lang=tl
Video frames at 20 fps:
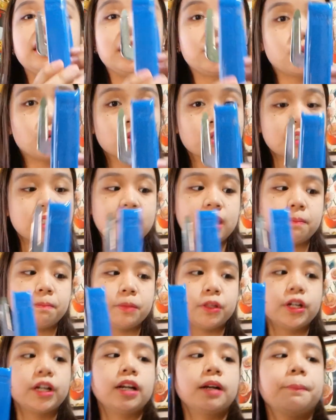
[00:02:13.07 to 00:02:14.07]
itong
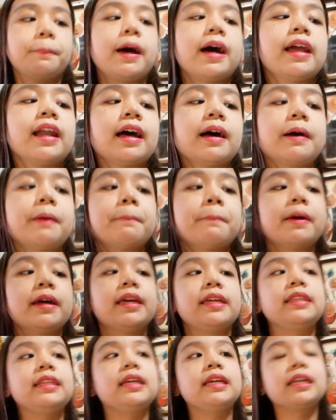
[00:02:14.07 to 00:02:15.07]
stapler para
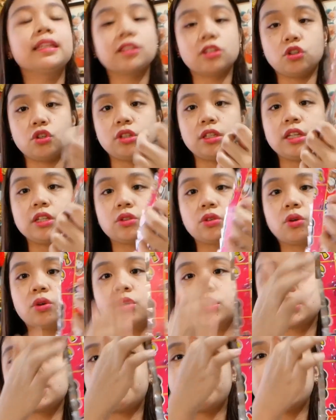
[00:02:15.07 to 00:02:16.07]
maidikit nyo dito
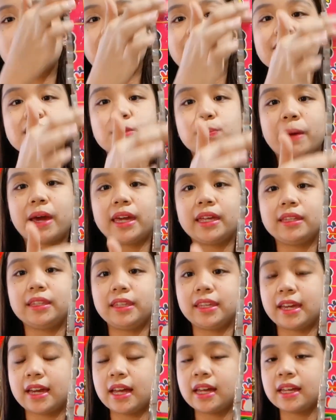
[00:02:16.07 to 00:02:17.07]
sa parang
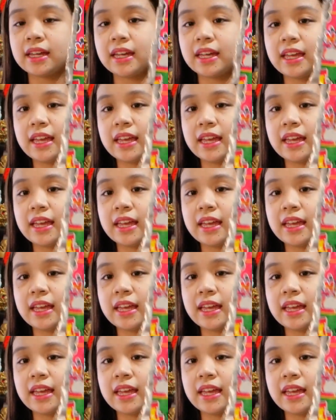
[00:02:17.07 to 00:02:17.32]
spine niya.